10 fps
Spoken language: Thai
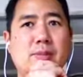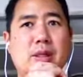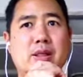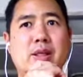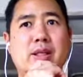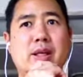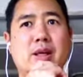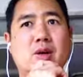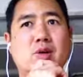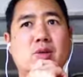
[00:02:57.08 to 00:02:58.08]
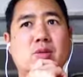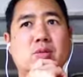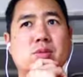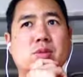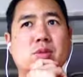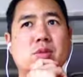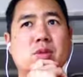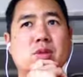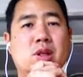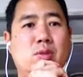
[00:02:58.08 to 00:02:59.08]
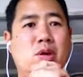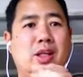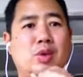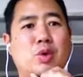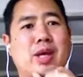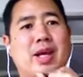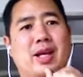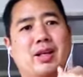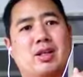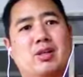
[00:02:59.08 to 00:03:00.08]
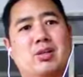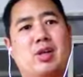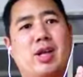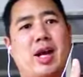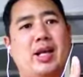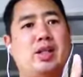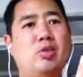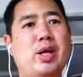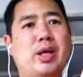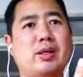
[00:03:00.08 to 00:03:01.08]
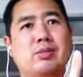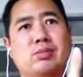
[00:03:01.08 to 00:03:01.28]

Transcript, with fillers: บางทีเนี่ยเขาเขามองในตัวเองอ่ะเขาเขาอยากให้ตัวเอง